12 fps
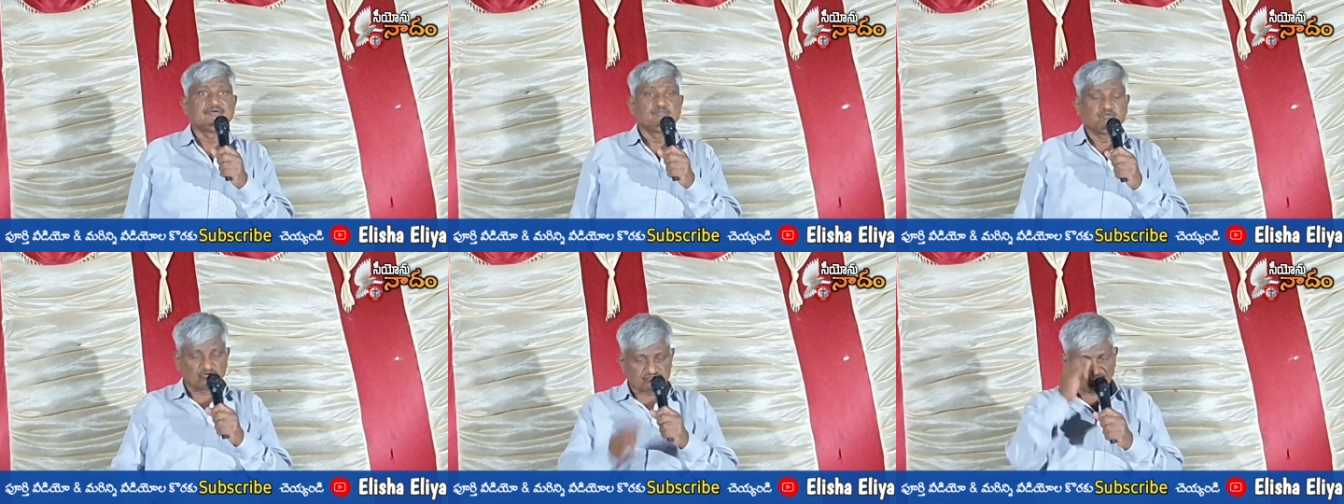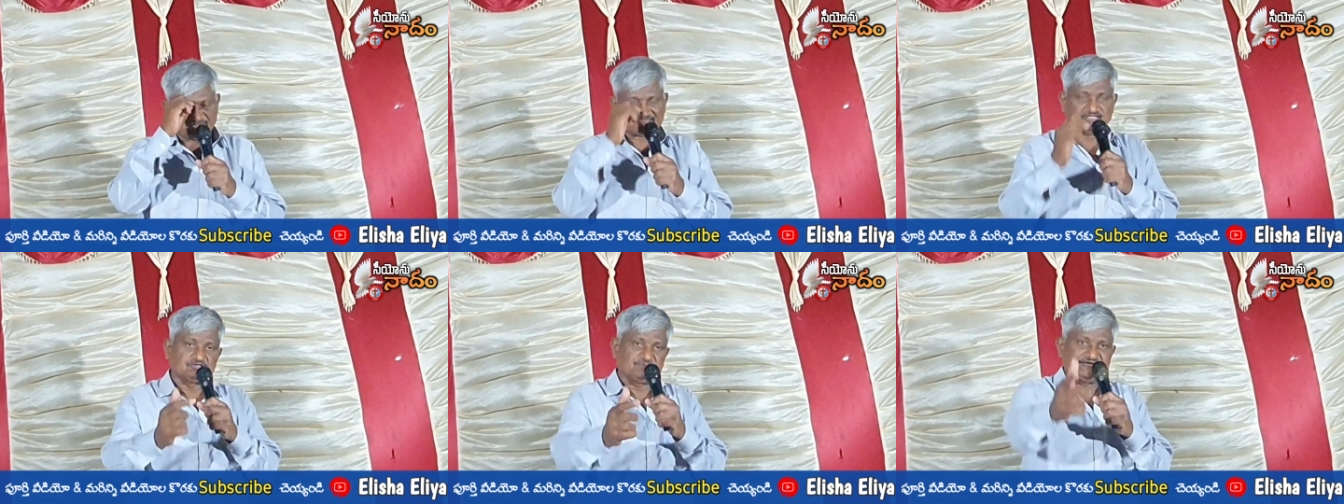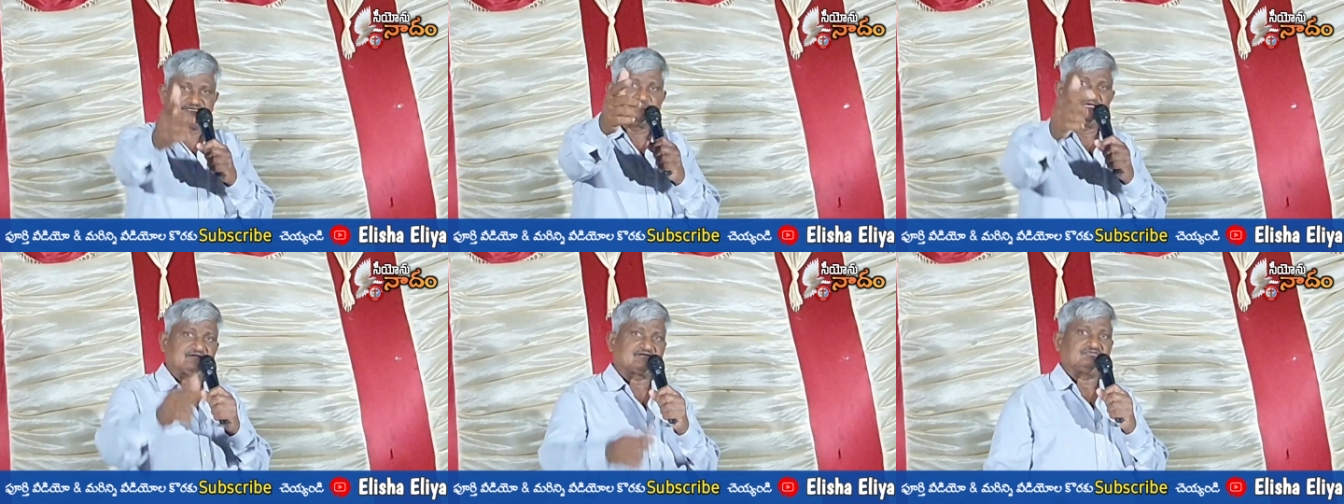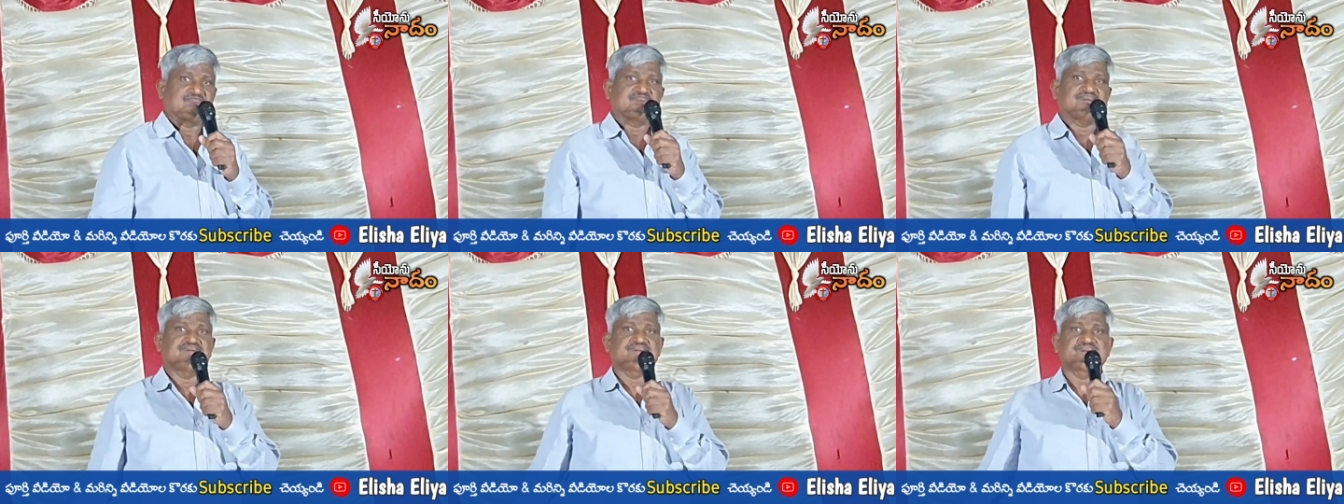బొట్టు పెట్టందు బయటికి వెళ్ళరు
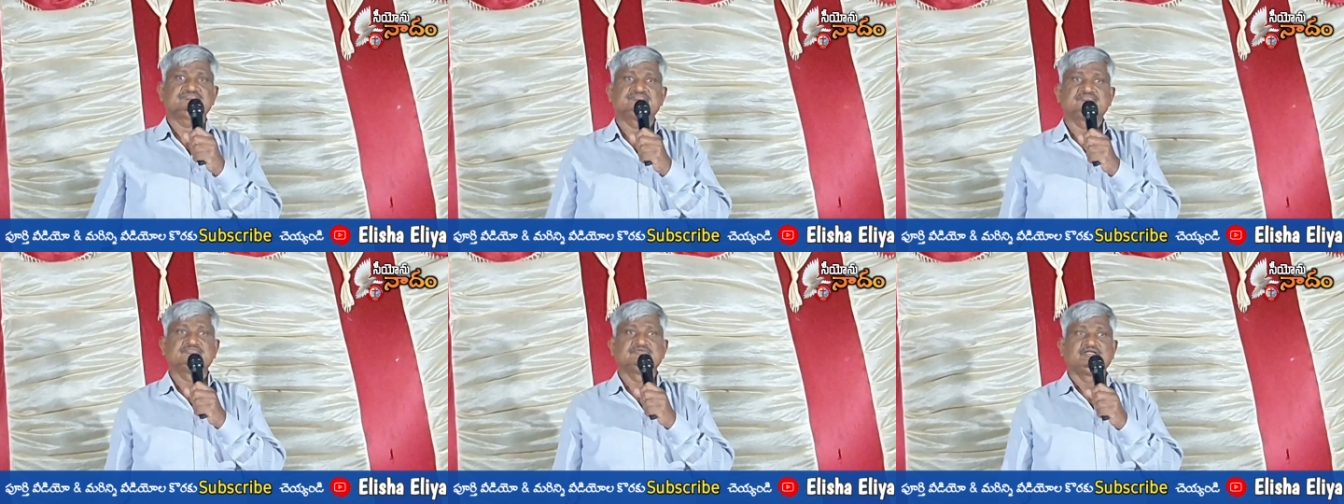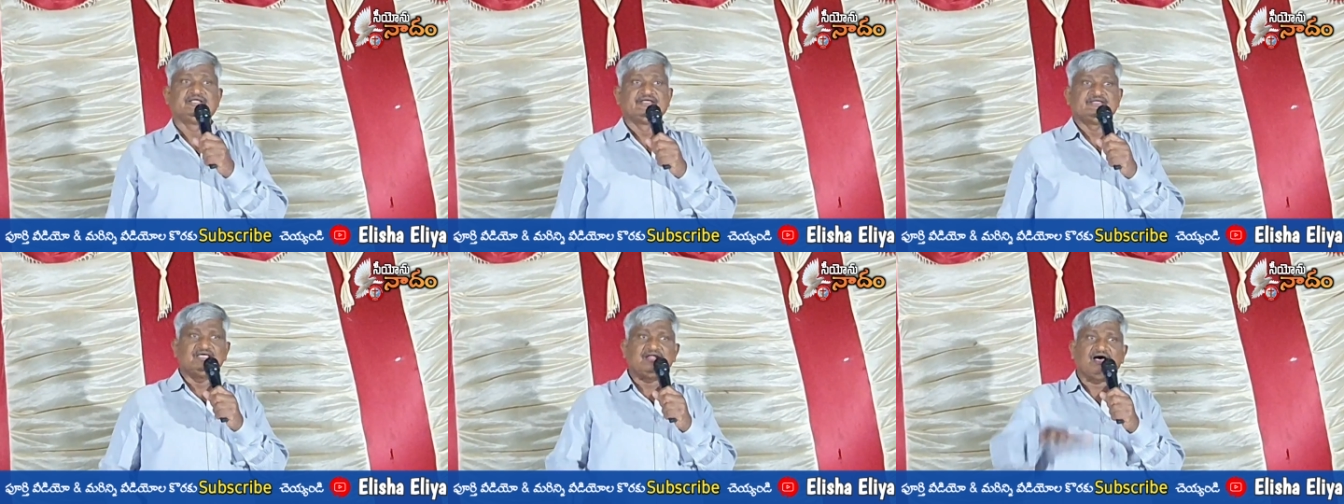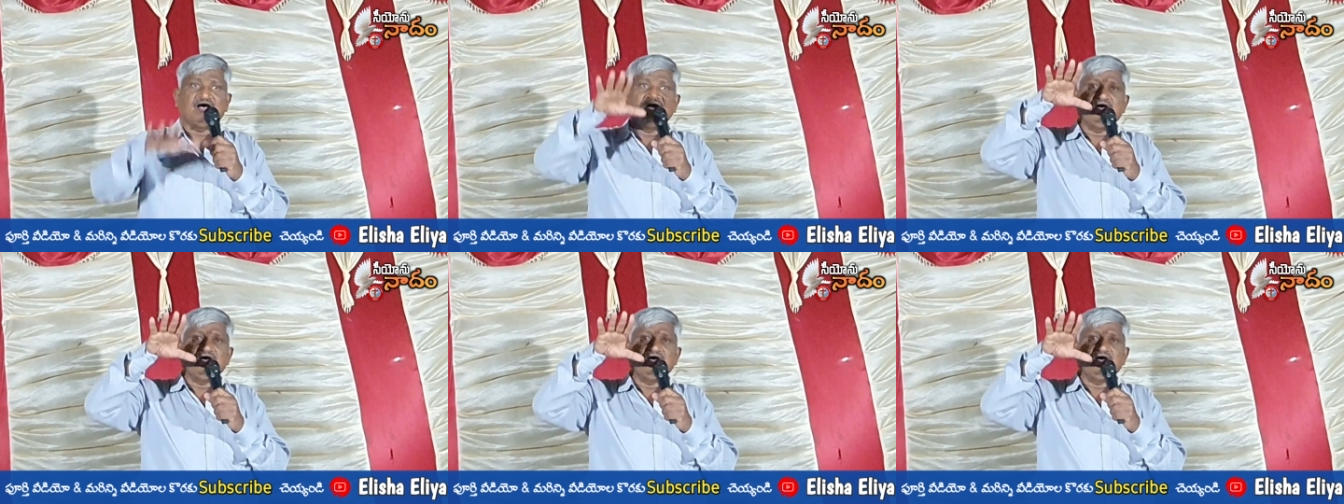ఇలా